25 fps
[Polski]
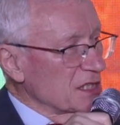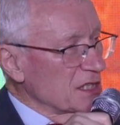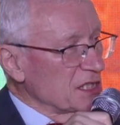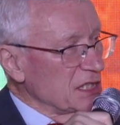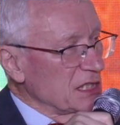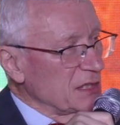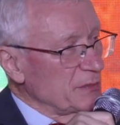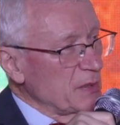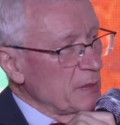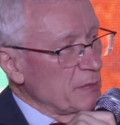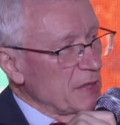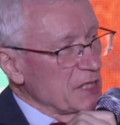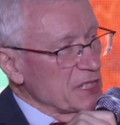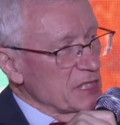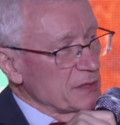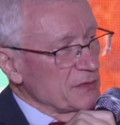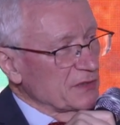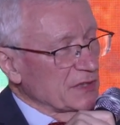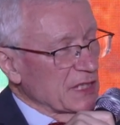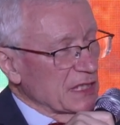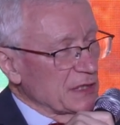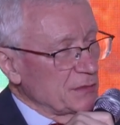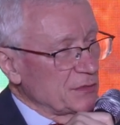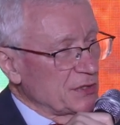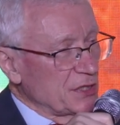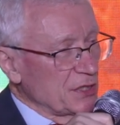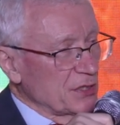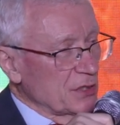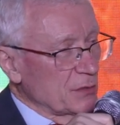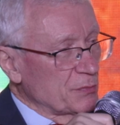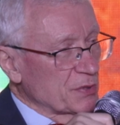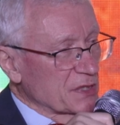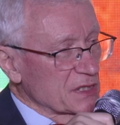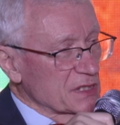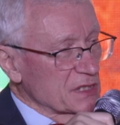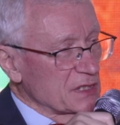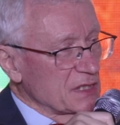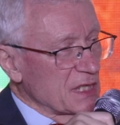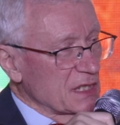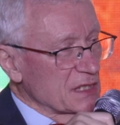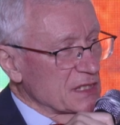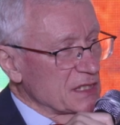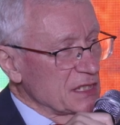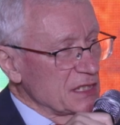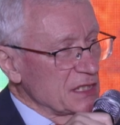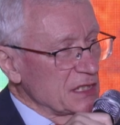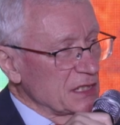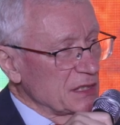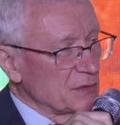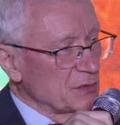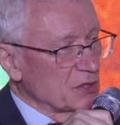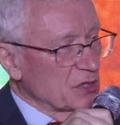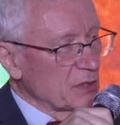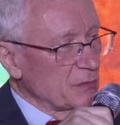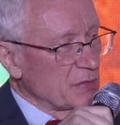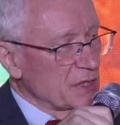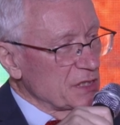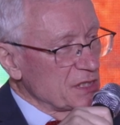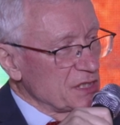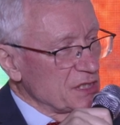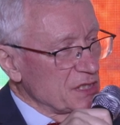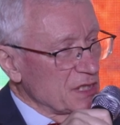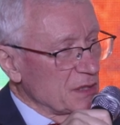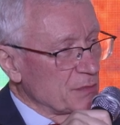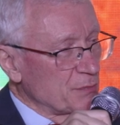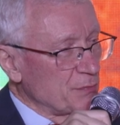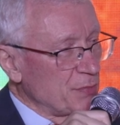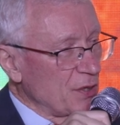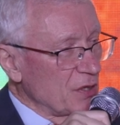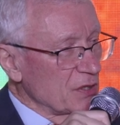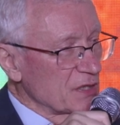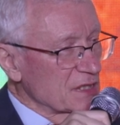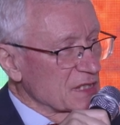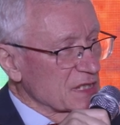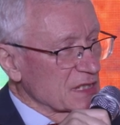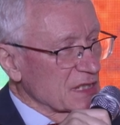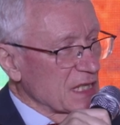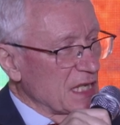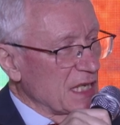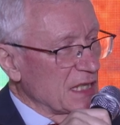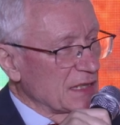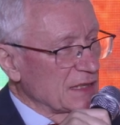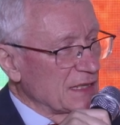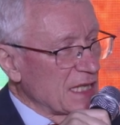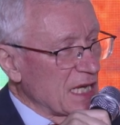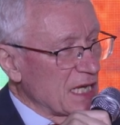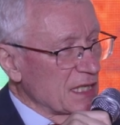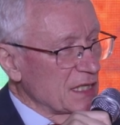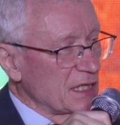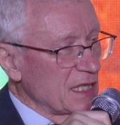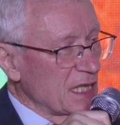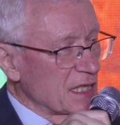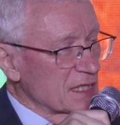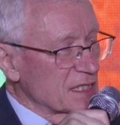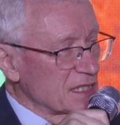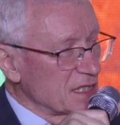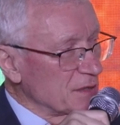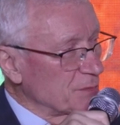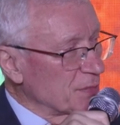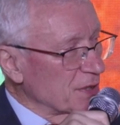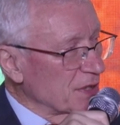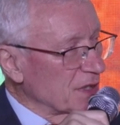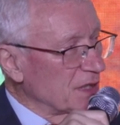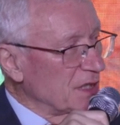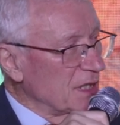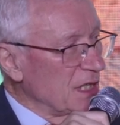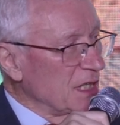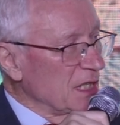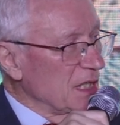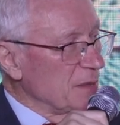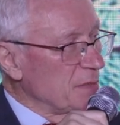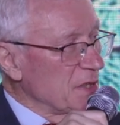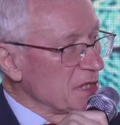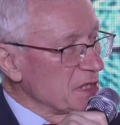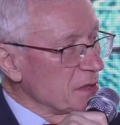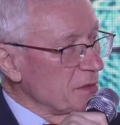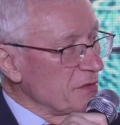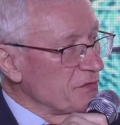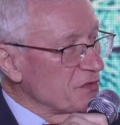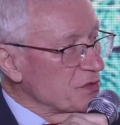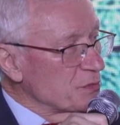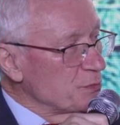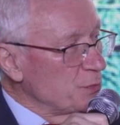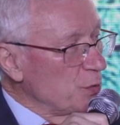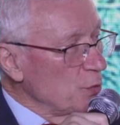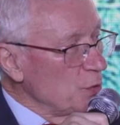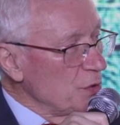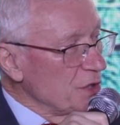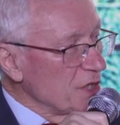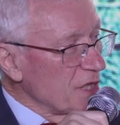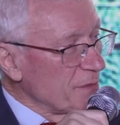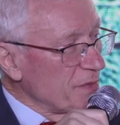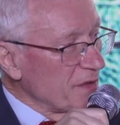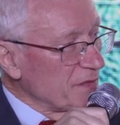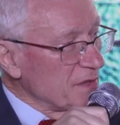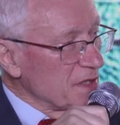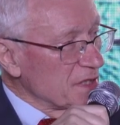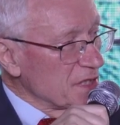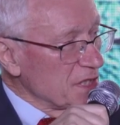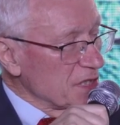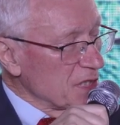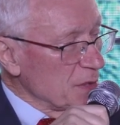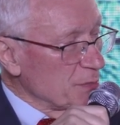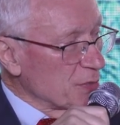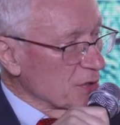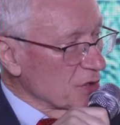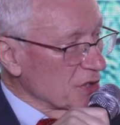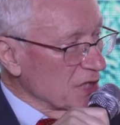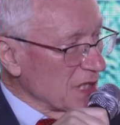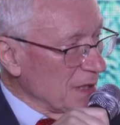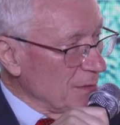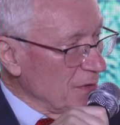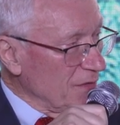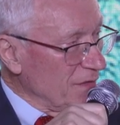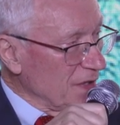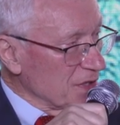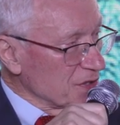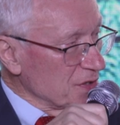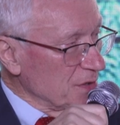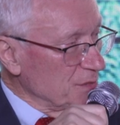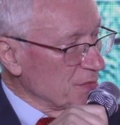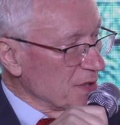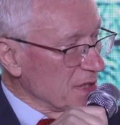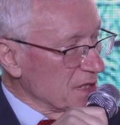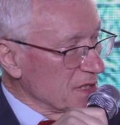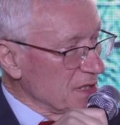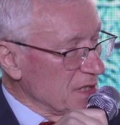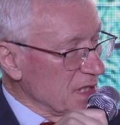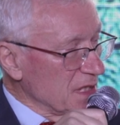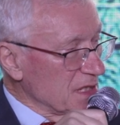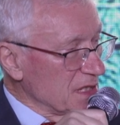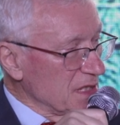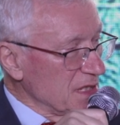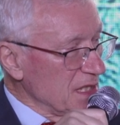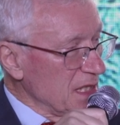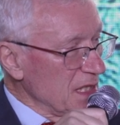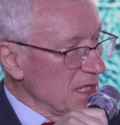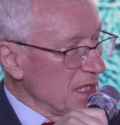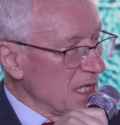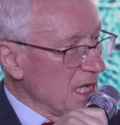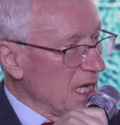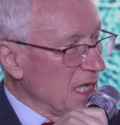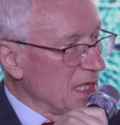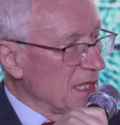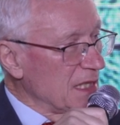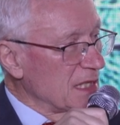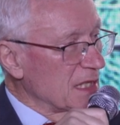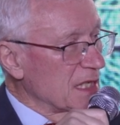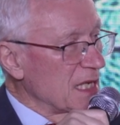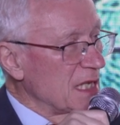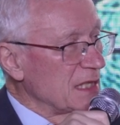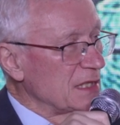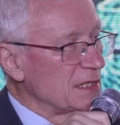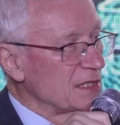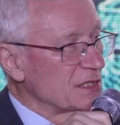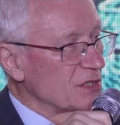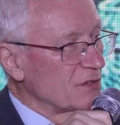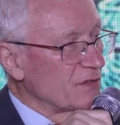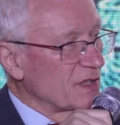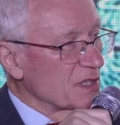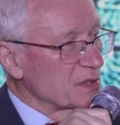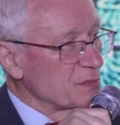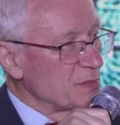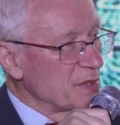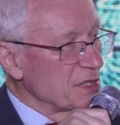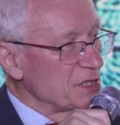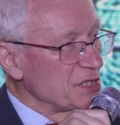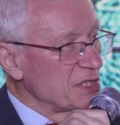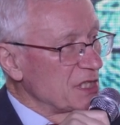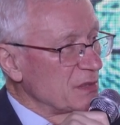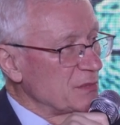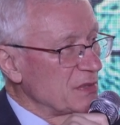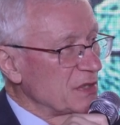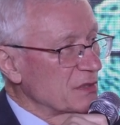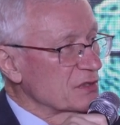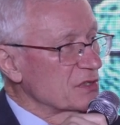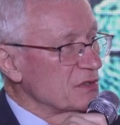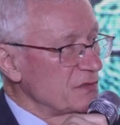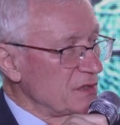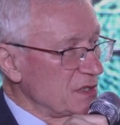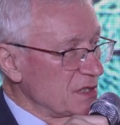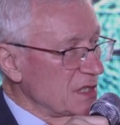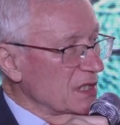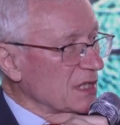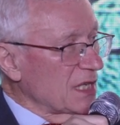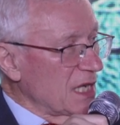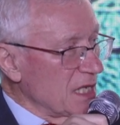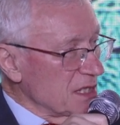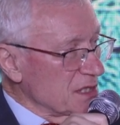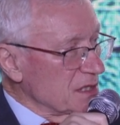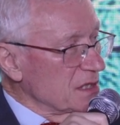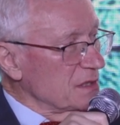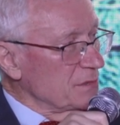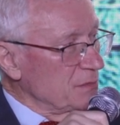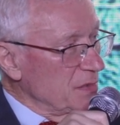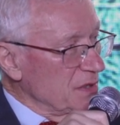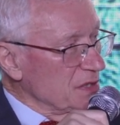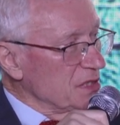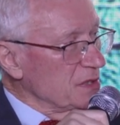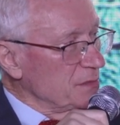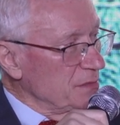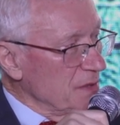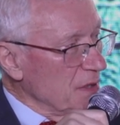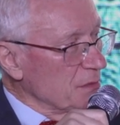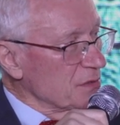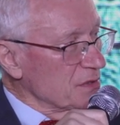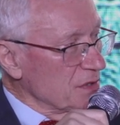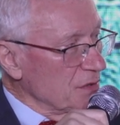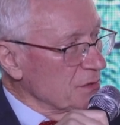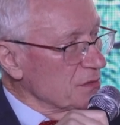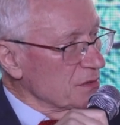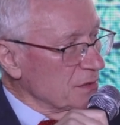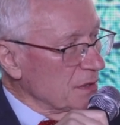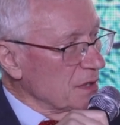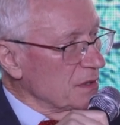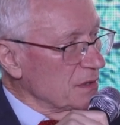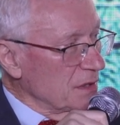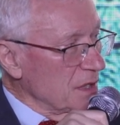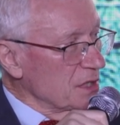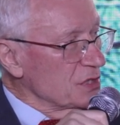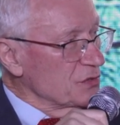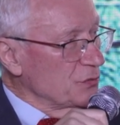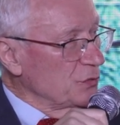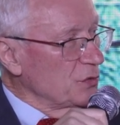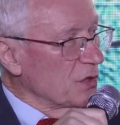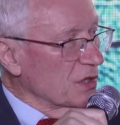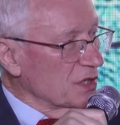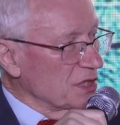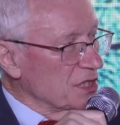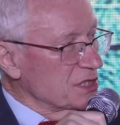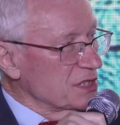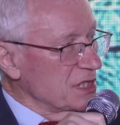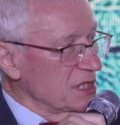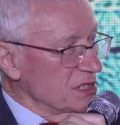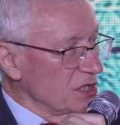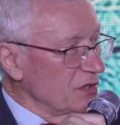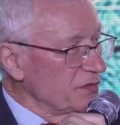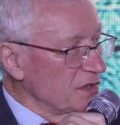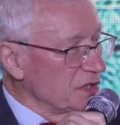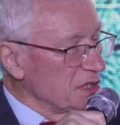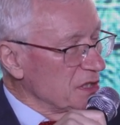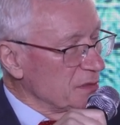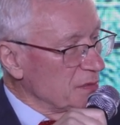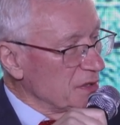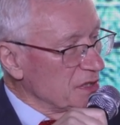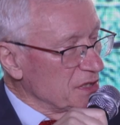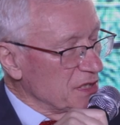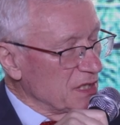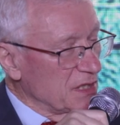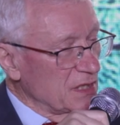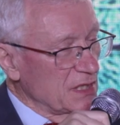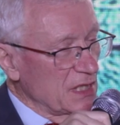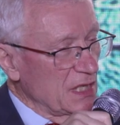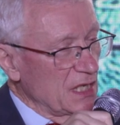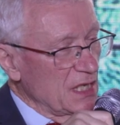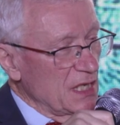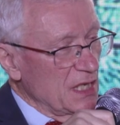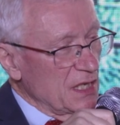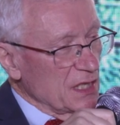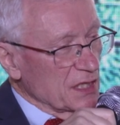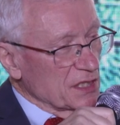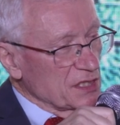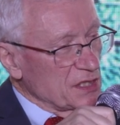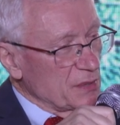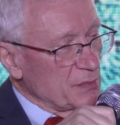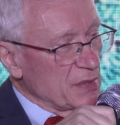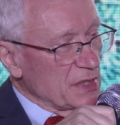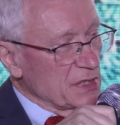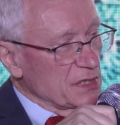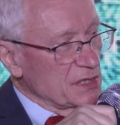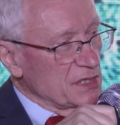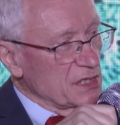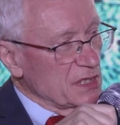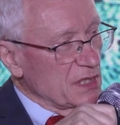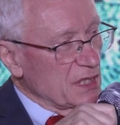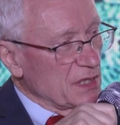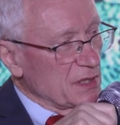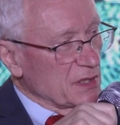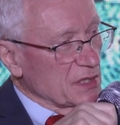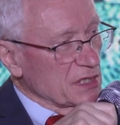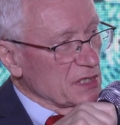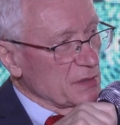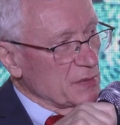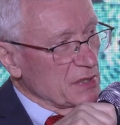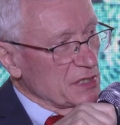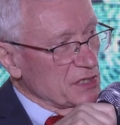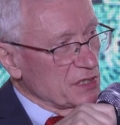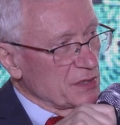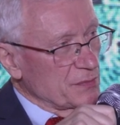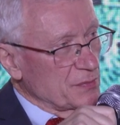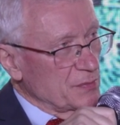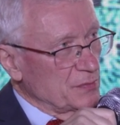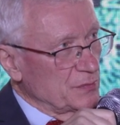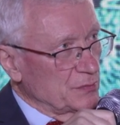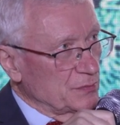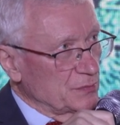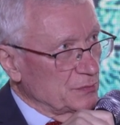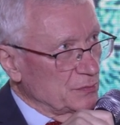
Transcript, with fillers: Czyli my będziemy w takim trio prezydencyjnym, to będzie Polska, Dania, Cypr. I będziemy wspólnie w pewnym sensie programować tą prezydencję, ale realizować będziemy, oczywiście każdy będzie miał ten, ten swój okres czasowy, gdzie będzie, gdzie będzie, gdzie będzie,